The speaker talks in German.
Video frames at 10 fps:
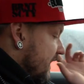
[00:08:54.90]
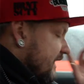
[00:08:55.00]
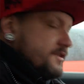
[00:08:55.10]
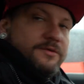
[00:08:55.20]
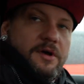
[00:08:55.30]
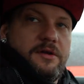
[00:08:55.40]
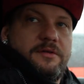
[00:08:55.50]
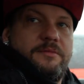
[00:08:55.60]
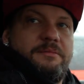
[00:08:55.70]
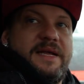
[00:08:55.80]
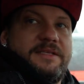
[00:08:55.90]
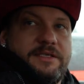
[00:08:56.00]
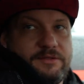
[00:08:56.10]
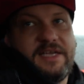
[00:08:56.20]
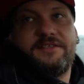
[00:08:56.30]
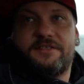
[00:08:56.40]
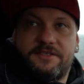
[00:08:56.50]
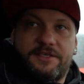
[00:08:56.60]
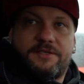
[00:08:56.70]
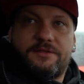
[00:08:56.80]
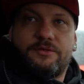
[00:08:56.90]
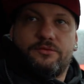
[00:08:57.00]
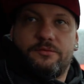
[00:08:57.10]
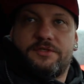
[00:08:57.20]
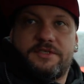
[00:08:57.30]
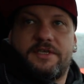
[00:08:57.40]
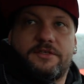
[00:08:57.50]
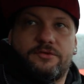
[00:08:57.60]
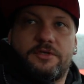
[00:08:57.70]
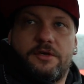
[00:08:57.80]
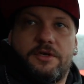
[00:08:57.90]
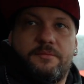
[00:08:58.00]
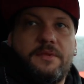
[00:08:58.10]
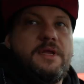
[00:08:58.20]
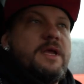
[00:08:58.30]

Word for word: Der hat sogar mein, also dein Sitz nicht, du musst jetzt leider so klarkommen,